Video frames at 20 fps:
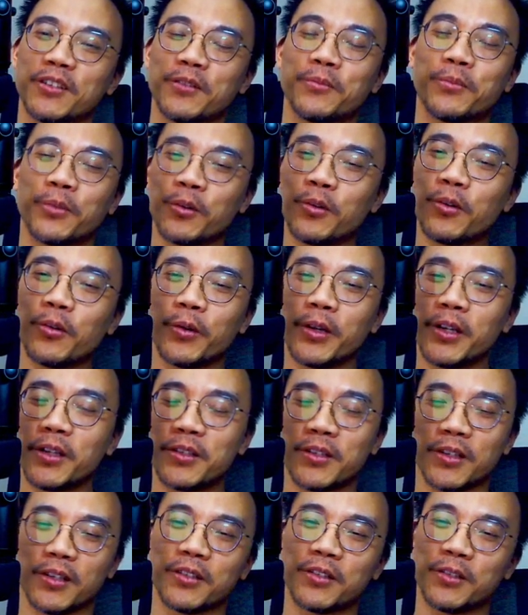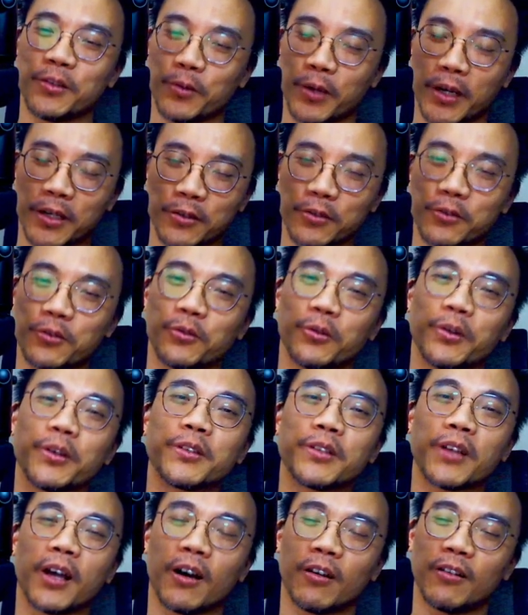不过我为了解释，我还是说一
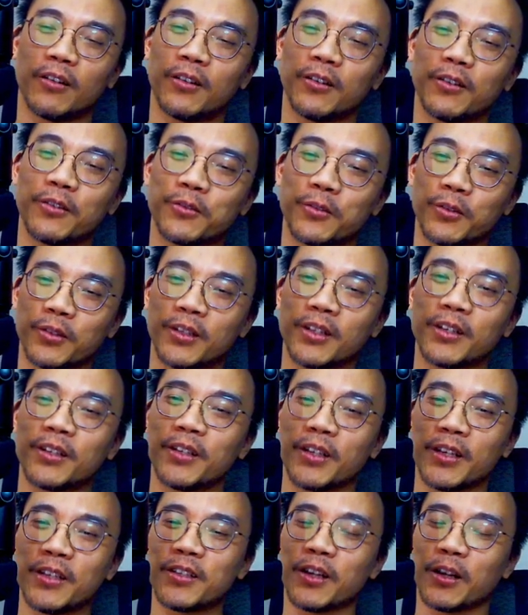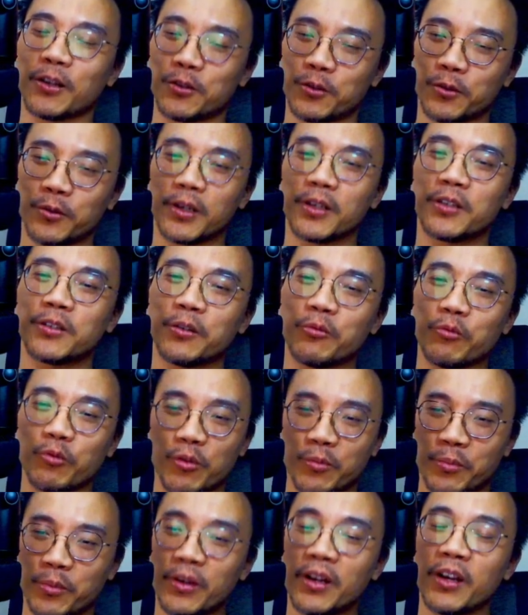下好了哈。就那个里长做了一些我
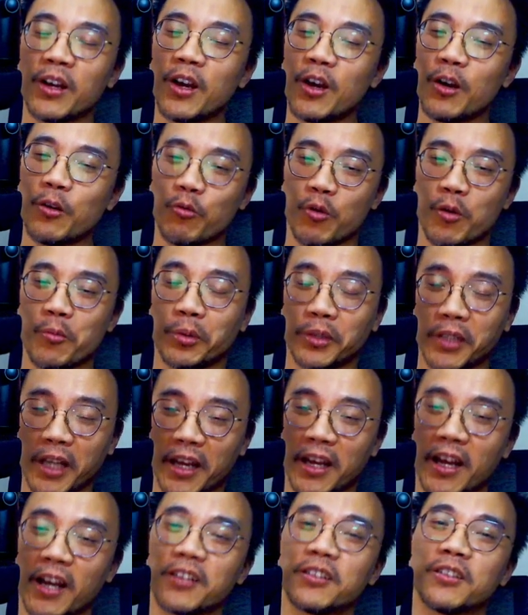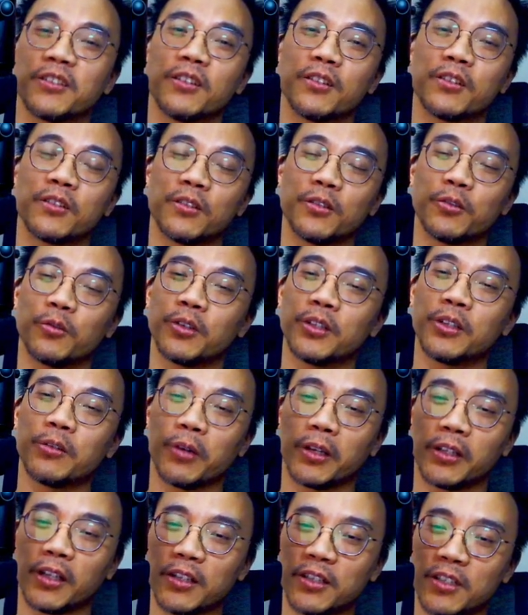不我不太开心的事，我认为
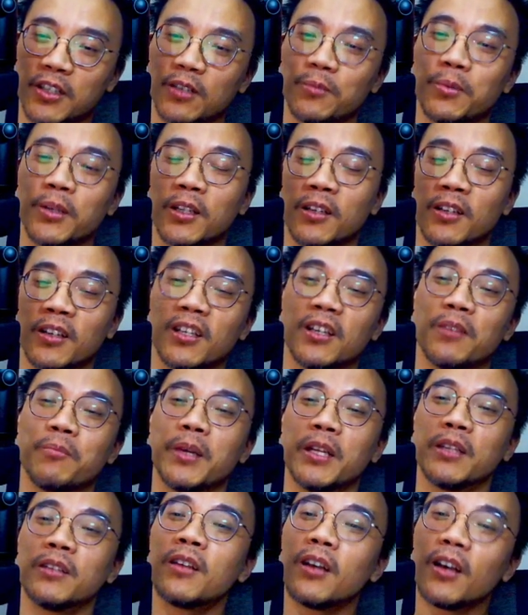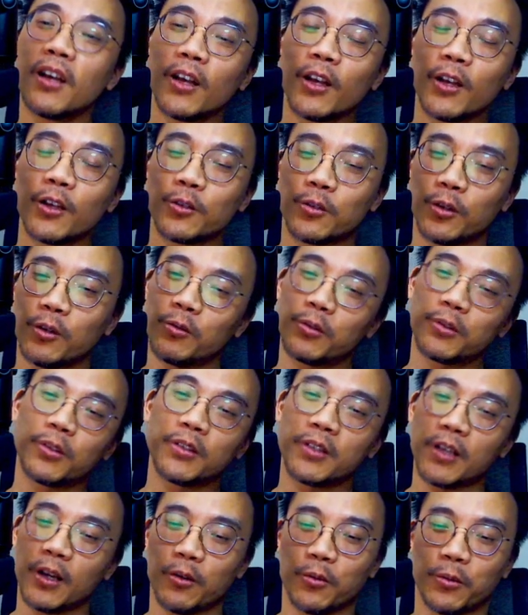他欺骗了李明，所以我就
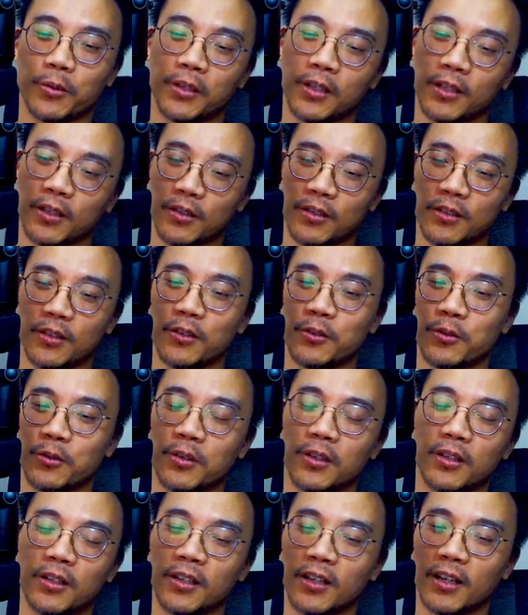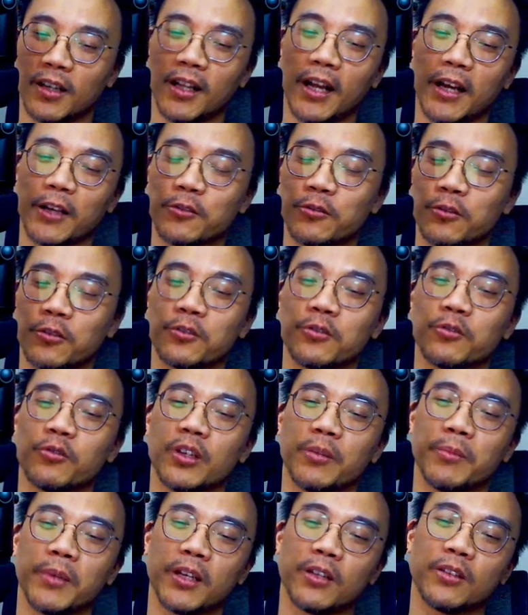在我那个社区的那个 Line 群组里
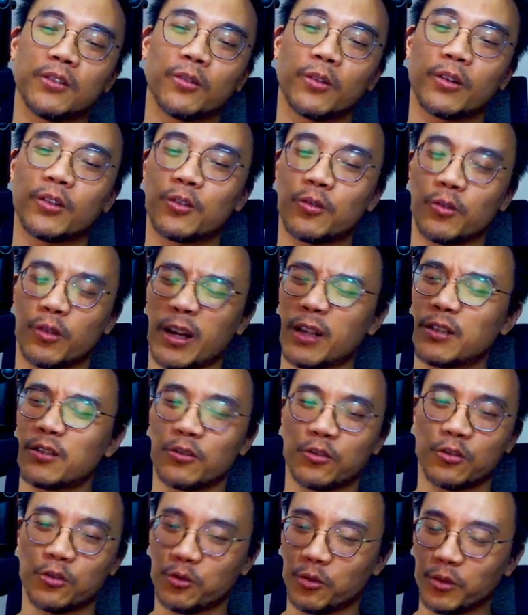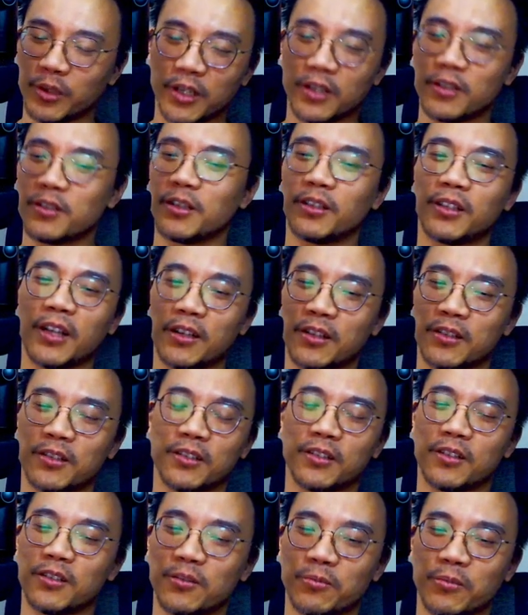面就就开始说了一些他的这
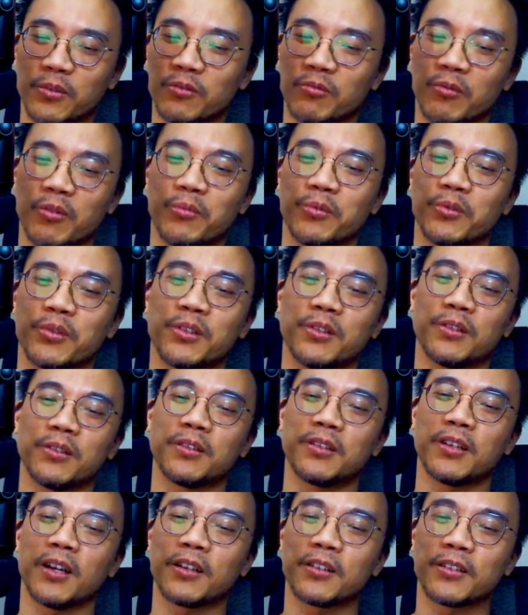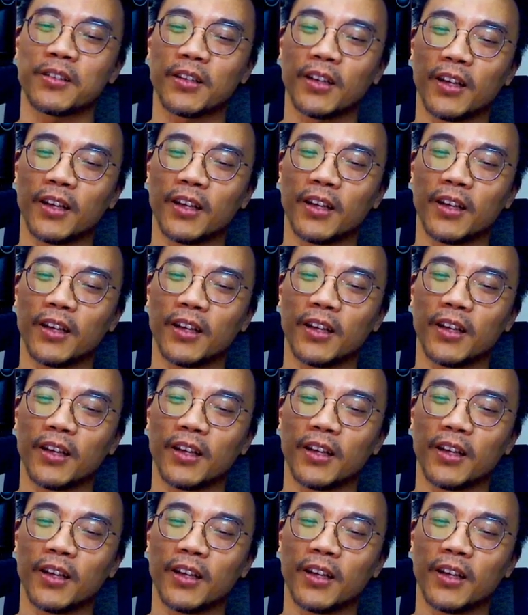个什么什么不是这样子。